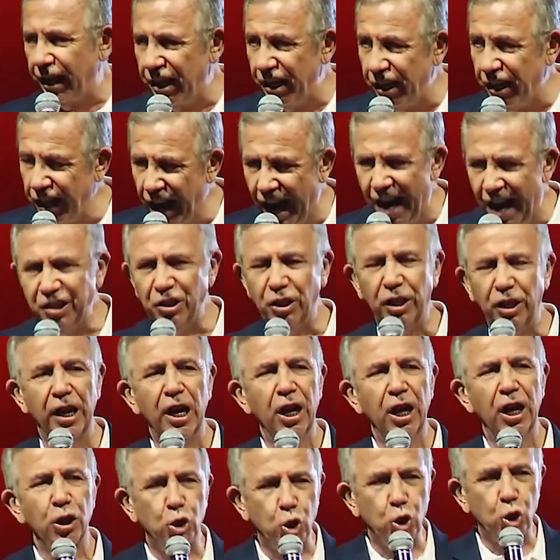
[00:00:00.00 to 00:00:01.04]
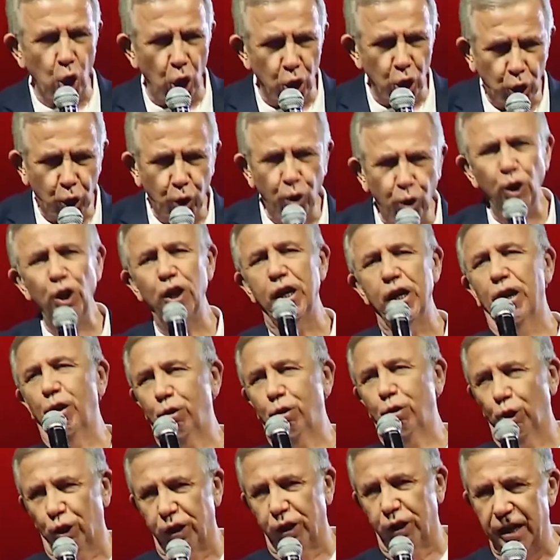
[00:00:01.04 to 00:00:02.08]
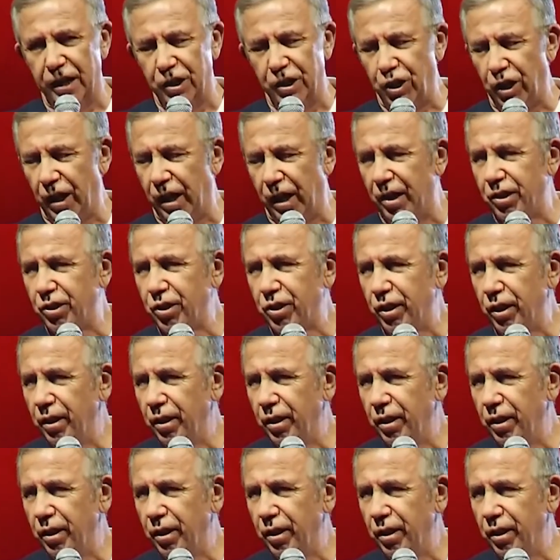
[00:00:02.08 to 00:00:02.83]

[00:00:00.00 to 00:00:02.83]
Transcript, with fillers: inat coşkuyla kutlayacağız.